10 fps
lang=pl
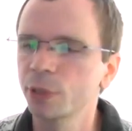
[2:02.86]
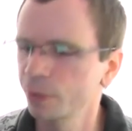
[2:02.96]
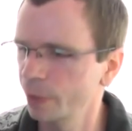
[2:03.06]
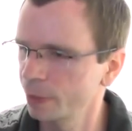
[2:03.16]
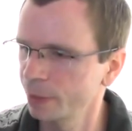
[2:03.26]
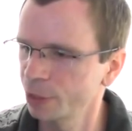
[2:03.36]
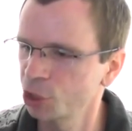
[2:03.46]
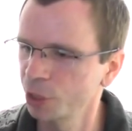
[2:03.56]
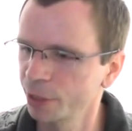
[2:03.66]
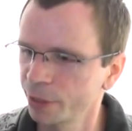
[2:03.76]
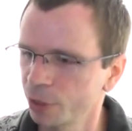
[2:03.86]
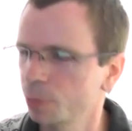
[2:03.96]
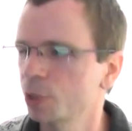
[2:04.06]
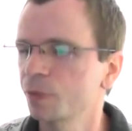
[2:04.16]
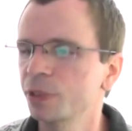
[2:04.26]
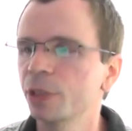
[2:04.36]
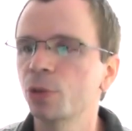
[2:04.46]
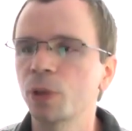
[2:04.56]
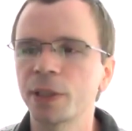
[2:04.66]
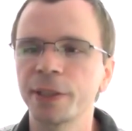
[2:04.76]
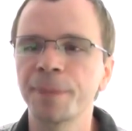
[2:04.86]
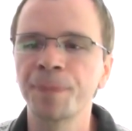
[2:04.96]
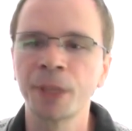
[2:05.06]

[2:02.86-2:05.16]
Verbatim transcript: to jest wersja 3.1, jak dobrze widzę dokładnie.